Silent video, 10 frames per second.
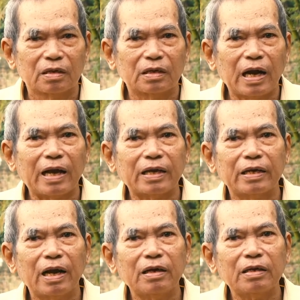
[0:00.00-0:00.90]
thì ra
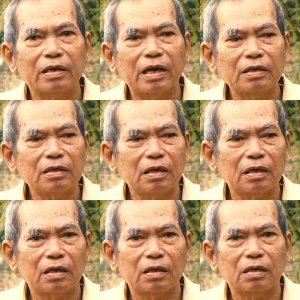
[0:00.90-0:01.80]
cây đó thì đánh uh,
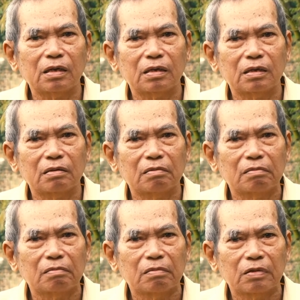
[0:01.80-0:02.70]
ờ,
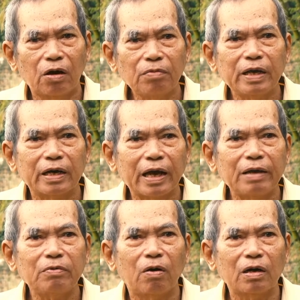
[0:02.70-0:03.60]
tóm giờ
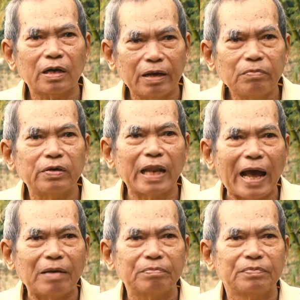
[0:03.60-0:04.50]
kém khoảng kém
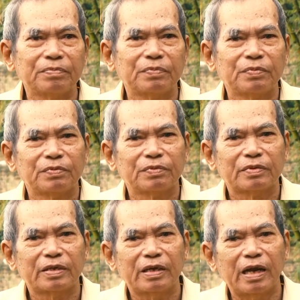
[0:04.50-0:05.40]
15
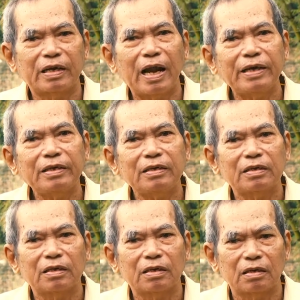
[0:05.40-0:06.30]
thì địch đánh
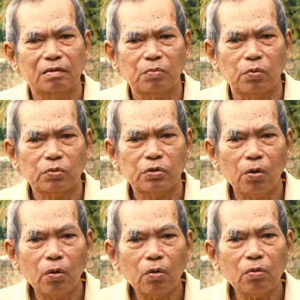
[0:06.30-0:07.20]
rồi ờ, một
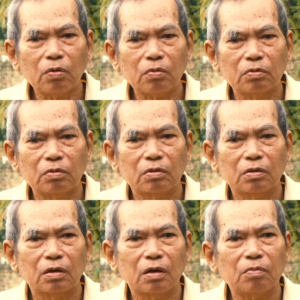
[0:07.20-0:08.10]
số
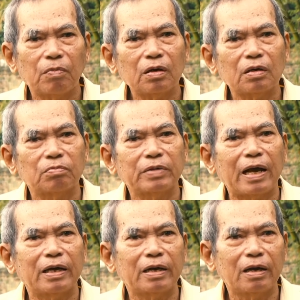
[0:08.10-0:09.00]
cất bớt nông
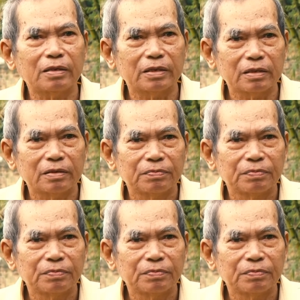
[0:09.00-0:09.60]
dân ở đó nữa